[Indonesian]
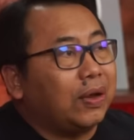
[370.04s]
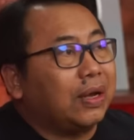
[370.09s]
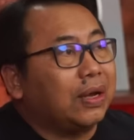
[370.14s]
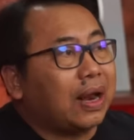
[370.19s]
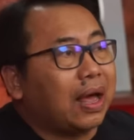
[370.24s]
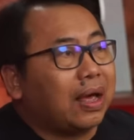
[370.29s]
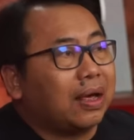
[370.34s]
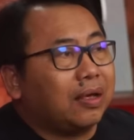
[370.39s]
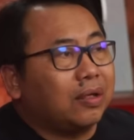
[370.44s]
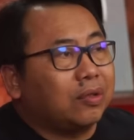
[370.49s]

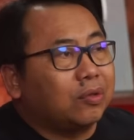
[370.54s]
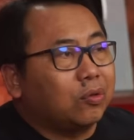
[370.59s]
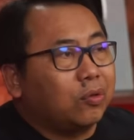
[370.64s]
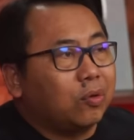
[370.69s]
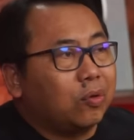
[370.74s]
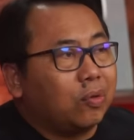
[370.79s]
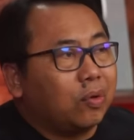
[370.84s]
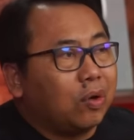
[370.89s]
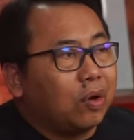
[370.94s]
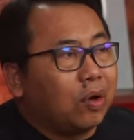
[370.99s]
Fitnah
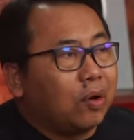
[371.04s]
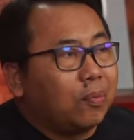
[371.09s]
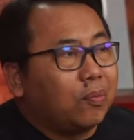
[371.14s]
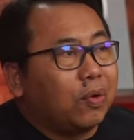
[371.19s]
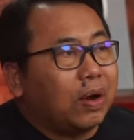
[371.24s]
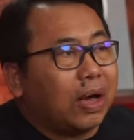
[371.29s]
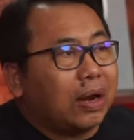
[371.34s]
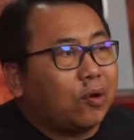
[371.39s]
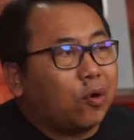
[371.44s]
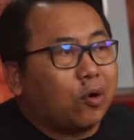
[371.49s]
itu
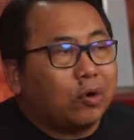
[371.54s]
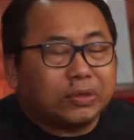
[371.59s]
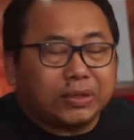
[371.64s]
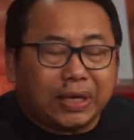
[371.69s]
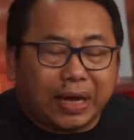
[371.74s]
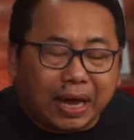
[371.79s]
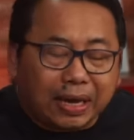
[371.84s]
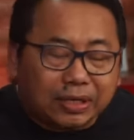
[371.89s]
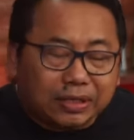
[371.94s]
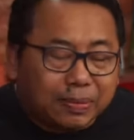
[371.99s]
bukan
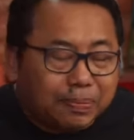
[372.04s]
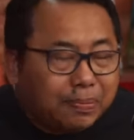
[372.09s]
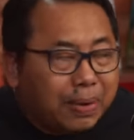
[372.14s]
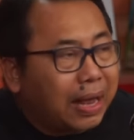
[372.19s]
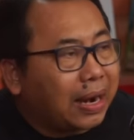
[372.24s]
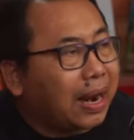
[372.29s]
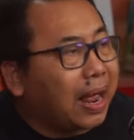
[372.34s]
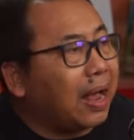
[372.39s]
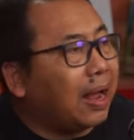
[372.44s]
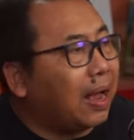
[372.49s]
ocehan
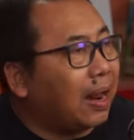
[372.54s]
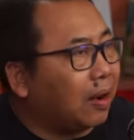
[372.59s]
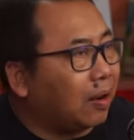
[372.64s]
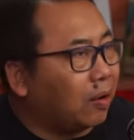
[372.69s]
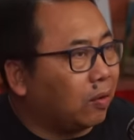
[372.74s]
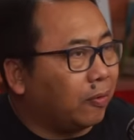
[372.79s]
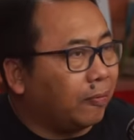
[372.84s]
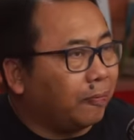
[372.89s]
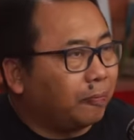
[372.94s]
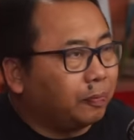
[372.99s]

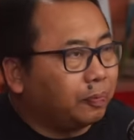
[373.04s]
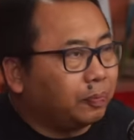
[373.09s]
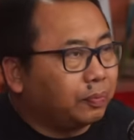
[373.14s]
sembarangan loh.